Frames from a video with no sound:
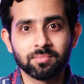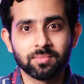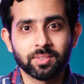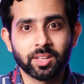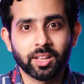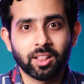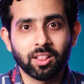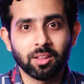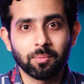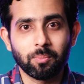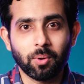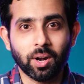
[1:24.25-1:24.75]

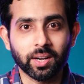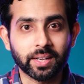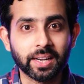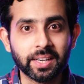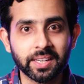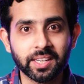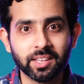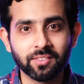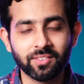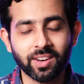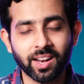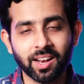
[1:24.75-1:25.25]
मतलब
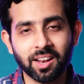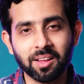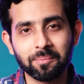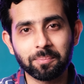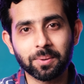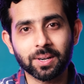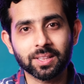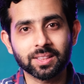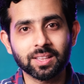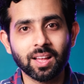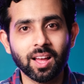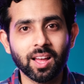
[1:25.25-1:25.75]
अटेंटिव रहना
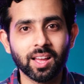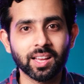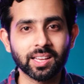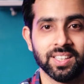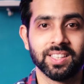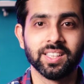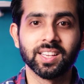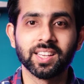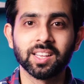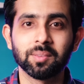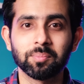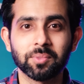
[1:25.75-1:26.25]
पड़ता है
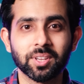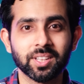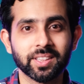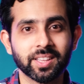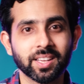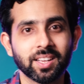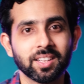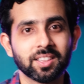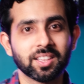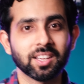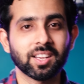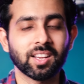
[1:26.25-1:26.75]
ये गेम
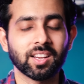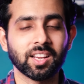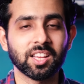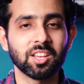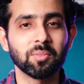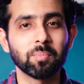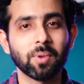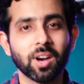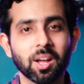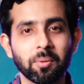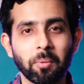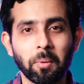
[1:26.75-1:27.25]
खेलते खेलते
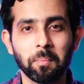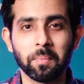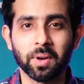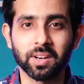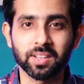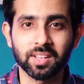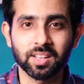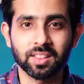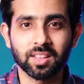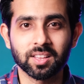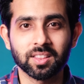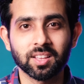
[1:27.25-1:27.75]
कई बार मैं मर
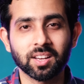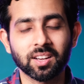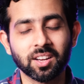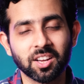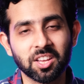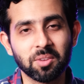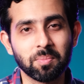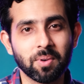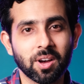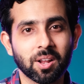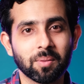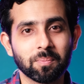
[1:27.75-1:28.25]
जाता था
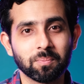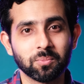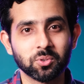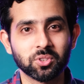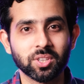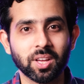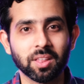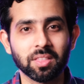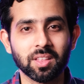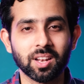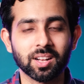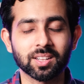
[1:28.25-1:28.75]
कई बार
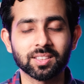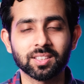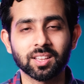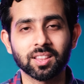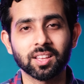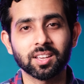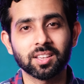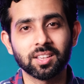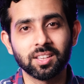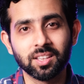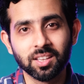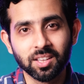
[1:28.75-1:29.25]
मुझे ऐसा लगता
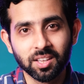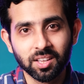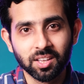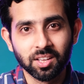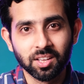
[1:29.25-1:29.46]
था कि